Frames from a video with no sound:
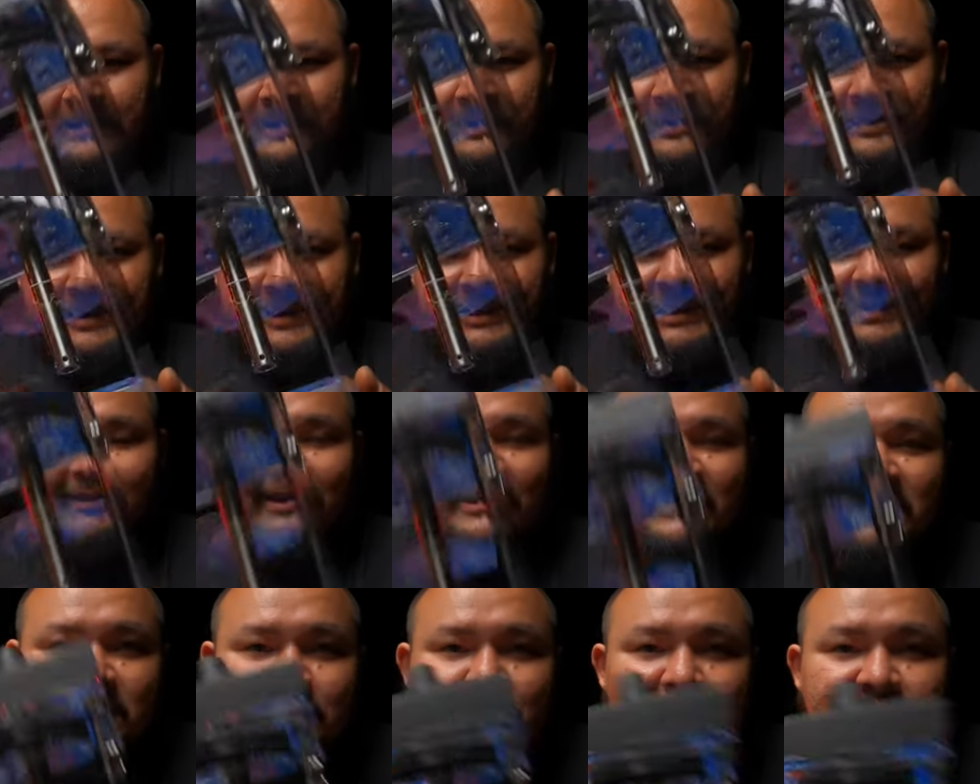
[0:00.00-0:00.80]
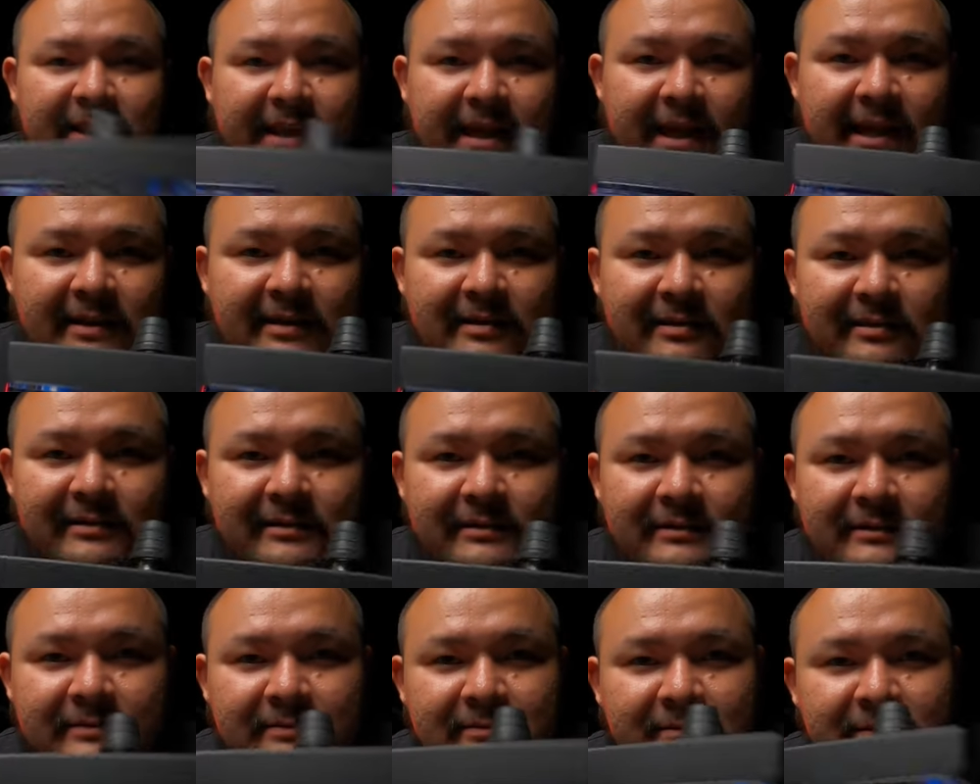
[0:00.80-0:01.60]
И давайте смотреть
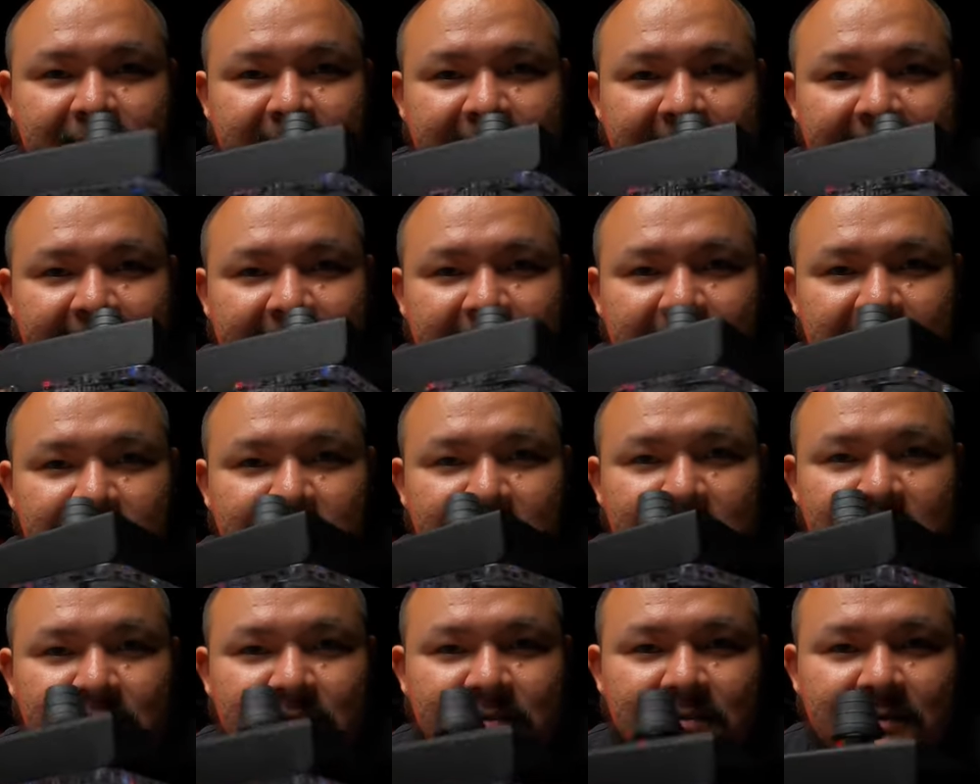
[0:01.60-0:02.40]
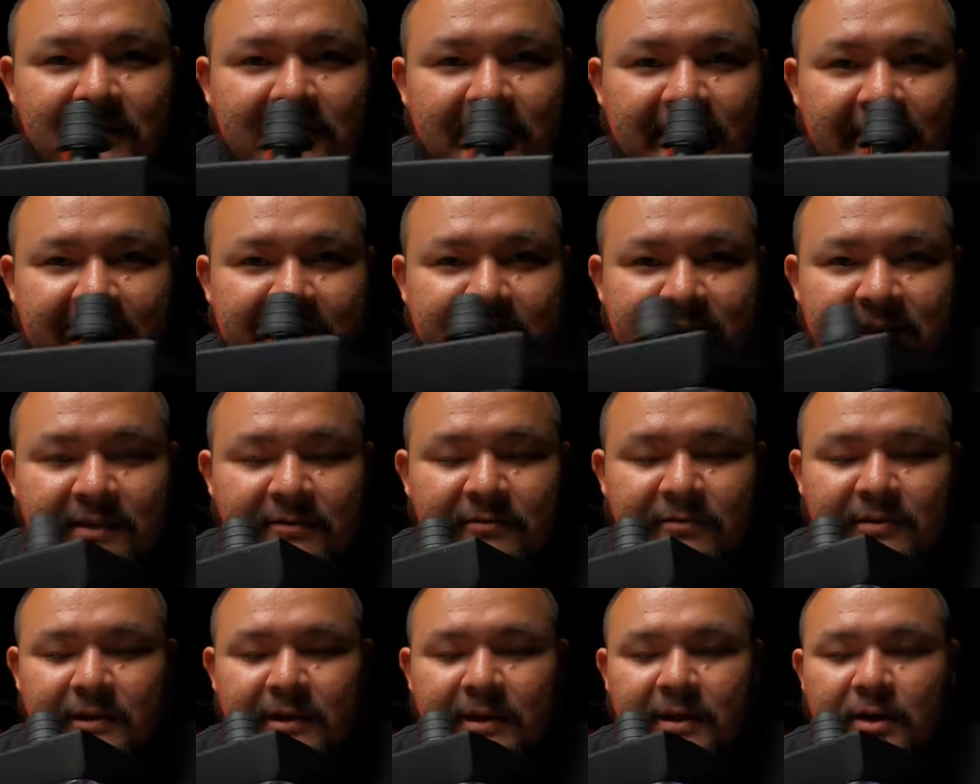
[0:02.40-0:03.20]
на этот
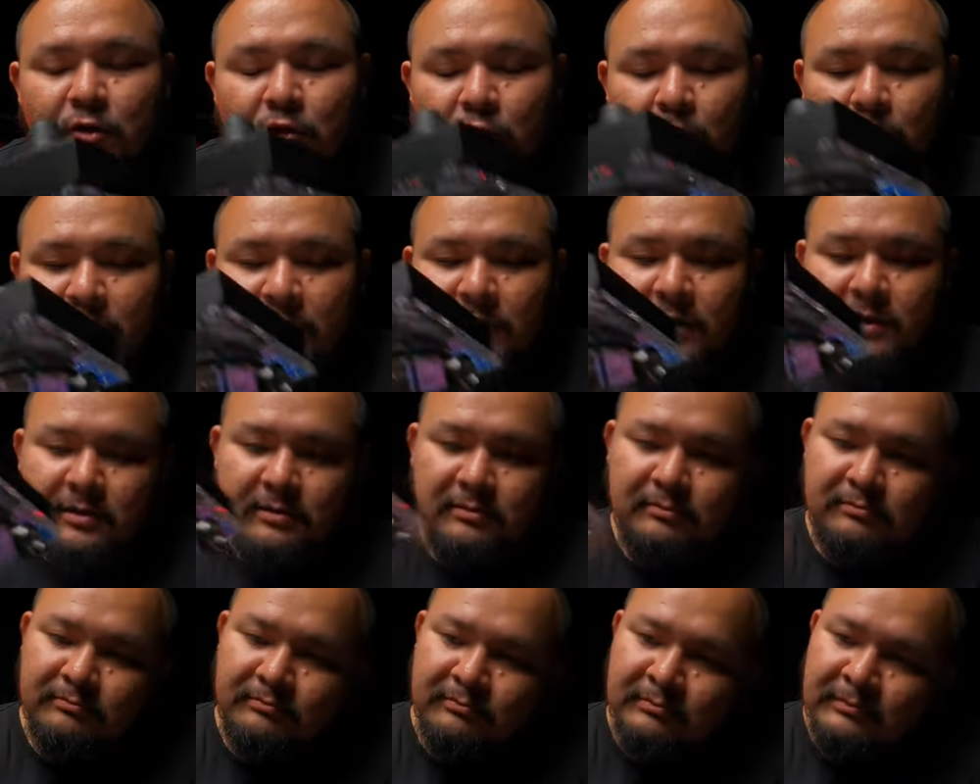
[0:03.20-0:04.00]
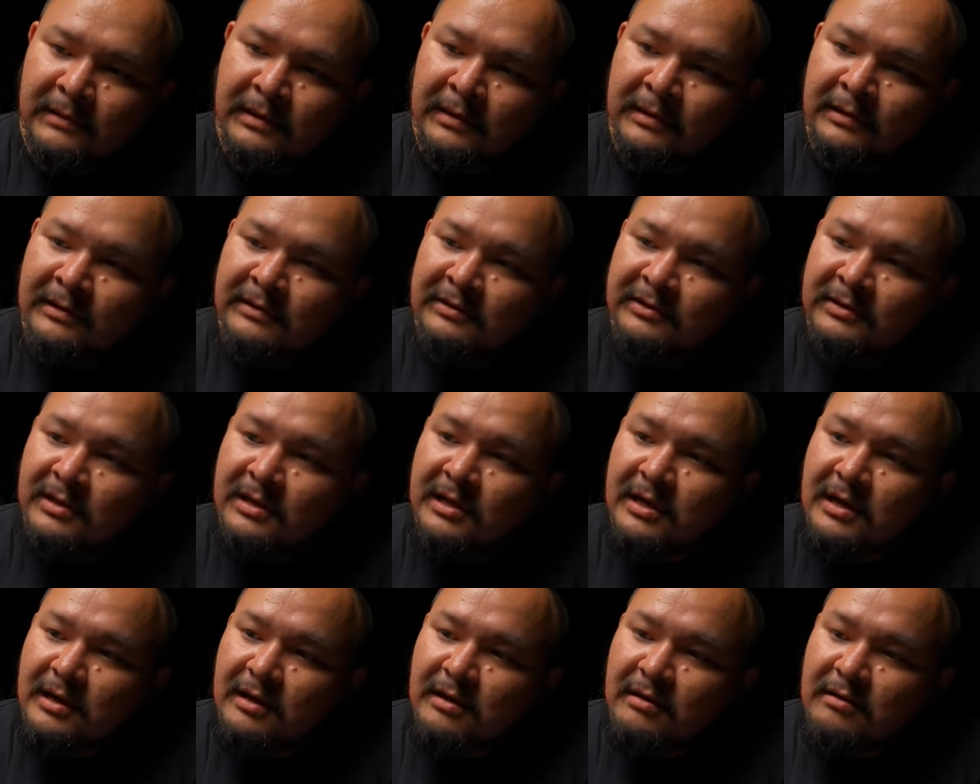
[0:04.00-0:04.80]
красивый кубик
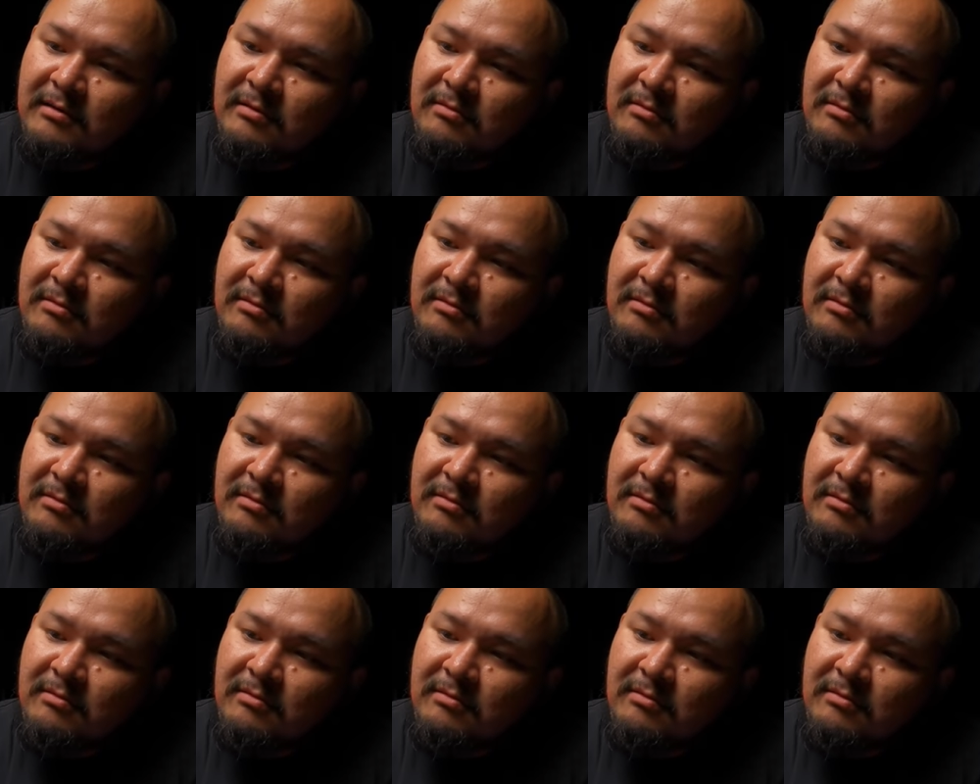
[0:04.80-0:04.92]
за